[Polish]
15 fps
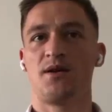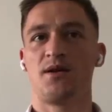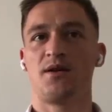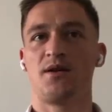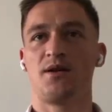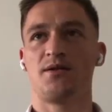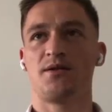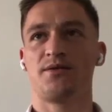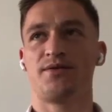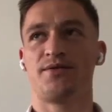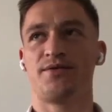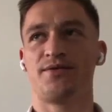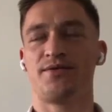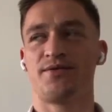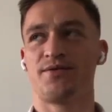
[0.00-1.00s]
E
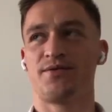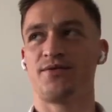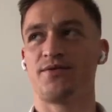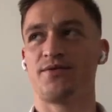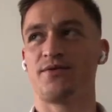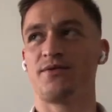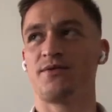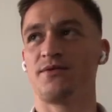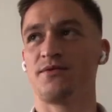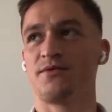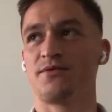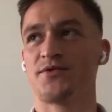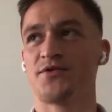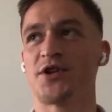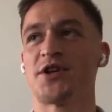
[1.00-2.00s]

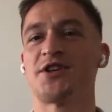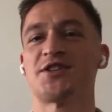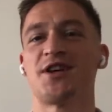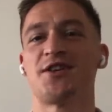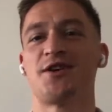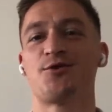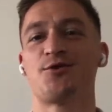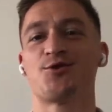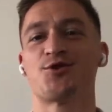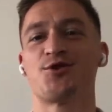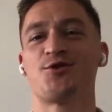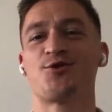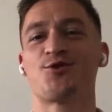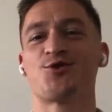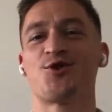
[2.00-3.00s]
wszelkich zadań, róż,
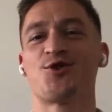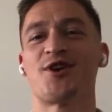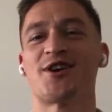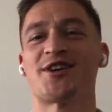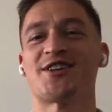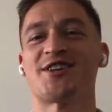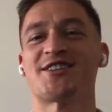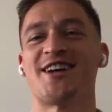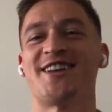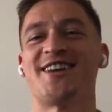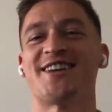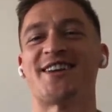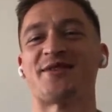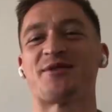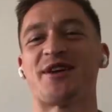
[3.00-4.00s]
różnorakich
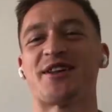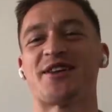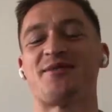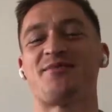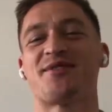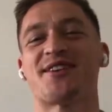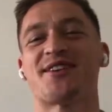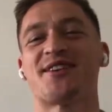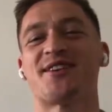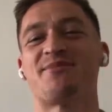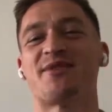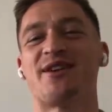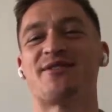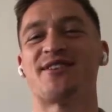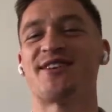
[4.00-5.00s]
zadań, tak, tak, tak, tak
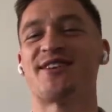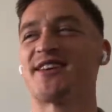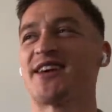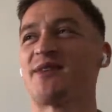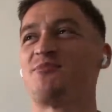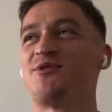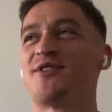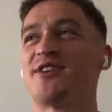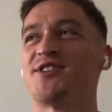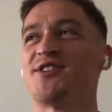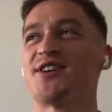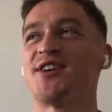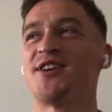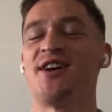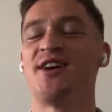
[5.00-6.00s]
naprawdę. Tak jak
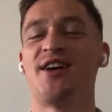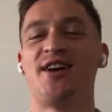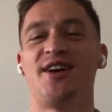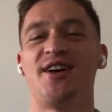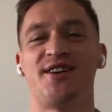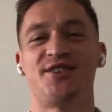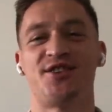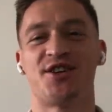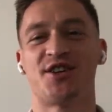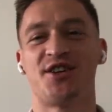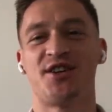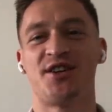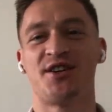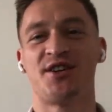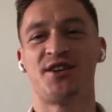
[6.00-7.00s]
mówię, dzięki,
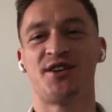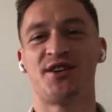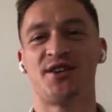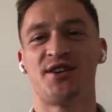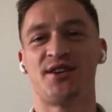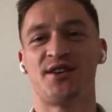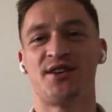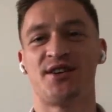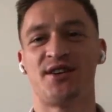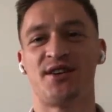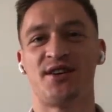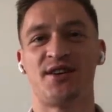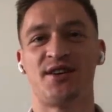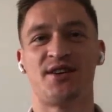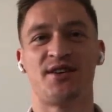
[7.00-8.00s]
dzięki e,
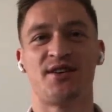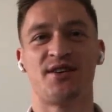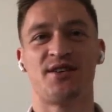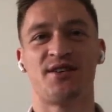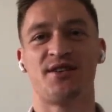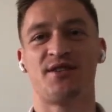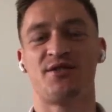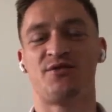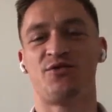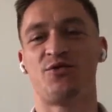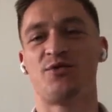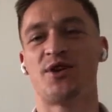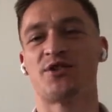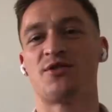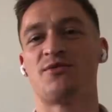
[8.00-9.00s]
e,
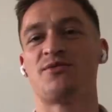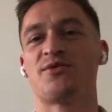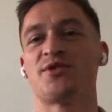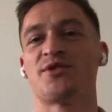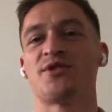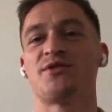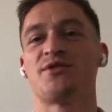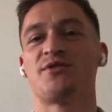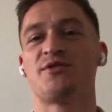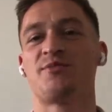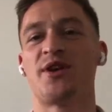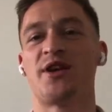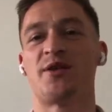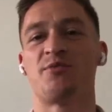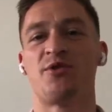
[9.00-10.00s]
dwóm latom w,
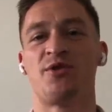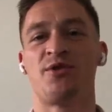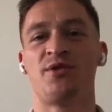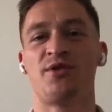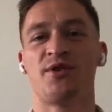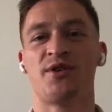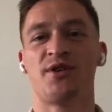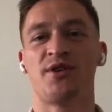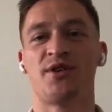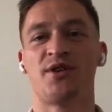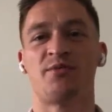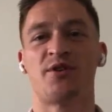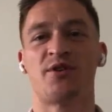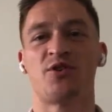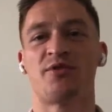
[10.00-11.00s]
w Palermo, e,
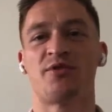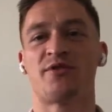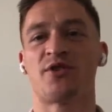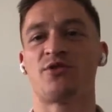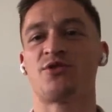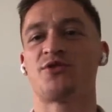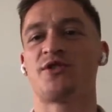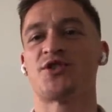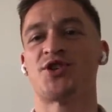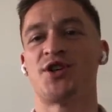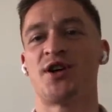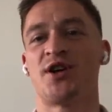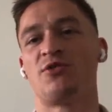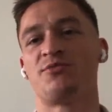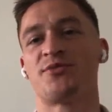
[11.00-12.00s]
nabraniu pewnego
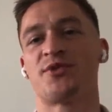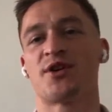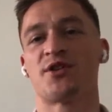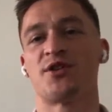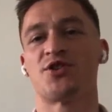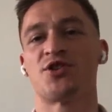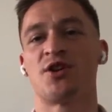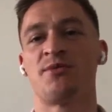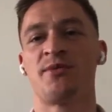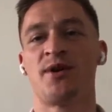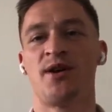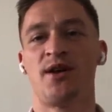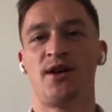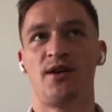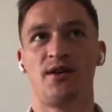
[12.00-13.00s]
doświadczenia taktycznym,
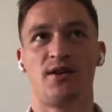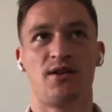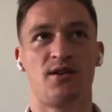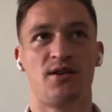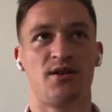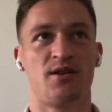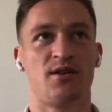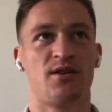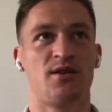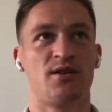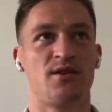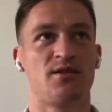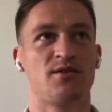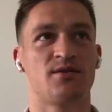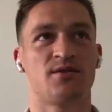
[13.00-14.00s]

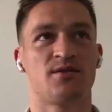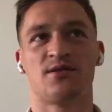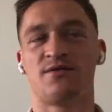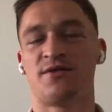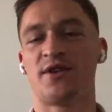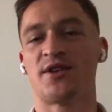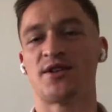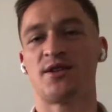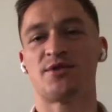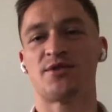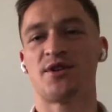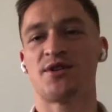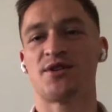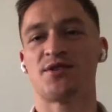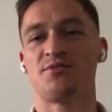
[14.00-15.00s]
e, stwierdzam,
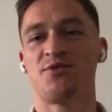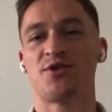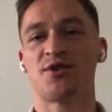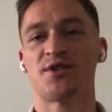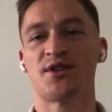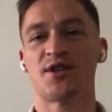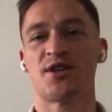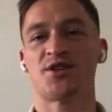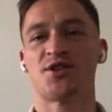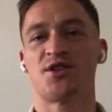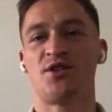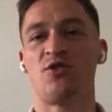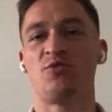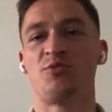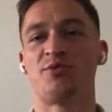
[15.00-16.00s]
że, że mogę zagrać
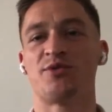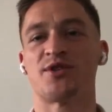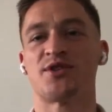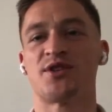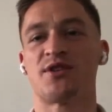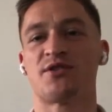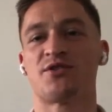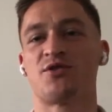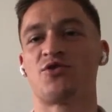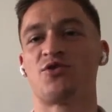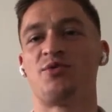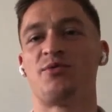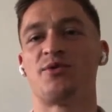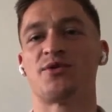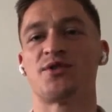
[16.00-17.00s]
na obu pozycjach w
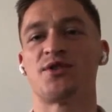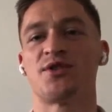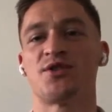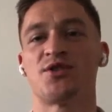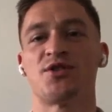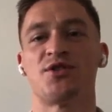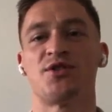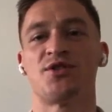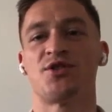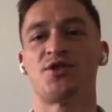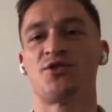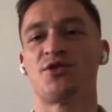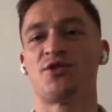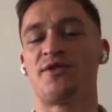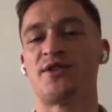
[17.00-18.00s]
środku pomocy, czy, czy
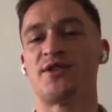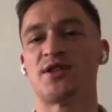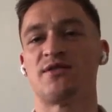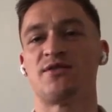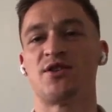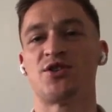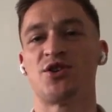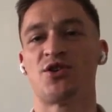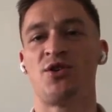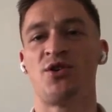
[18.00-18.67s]
to defensywny, czy